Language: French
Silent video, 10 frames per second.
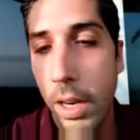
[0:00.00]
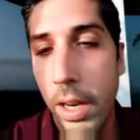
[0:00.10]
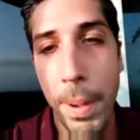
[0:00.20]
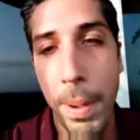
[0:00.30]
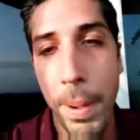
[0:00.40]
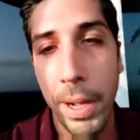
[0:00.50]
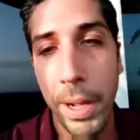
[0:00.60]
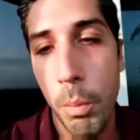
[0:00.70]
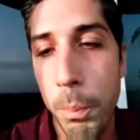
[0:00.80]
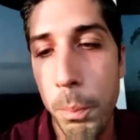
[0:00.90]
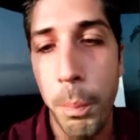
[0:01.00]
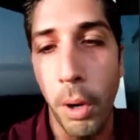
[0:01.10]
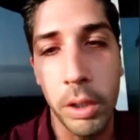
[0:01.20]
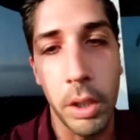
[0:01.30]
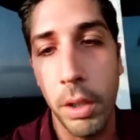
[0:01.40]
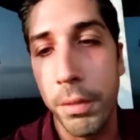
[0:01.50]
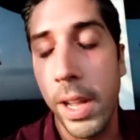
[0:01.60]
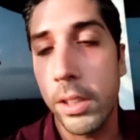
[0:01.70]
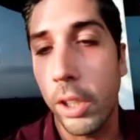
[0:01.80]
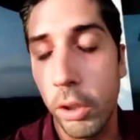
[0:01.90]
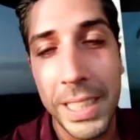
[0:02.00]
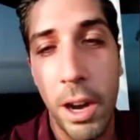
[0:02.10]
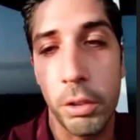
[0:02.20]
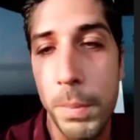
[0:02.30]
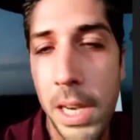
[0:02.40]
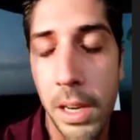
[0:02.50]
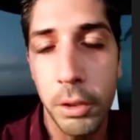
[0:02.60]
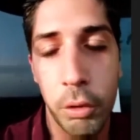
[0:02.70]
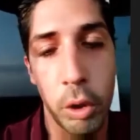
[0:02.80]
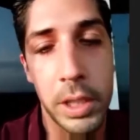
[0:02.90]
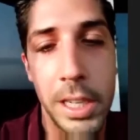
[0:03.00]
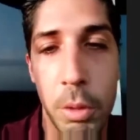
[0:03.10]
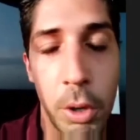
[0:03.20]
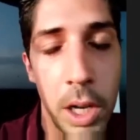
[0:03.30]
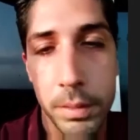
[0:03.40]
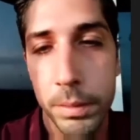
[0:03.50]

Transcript: l'appartement, il peut prendre 20, 30, 40 000 sur quelques mois.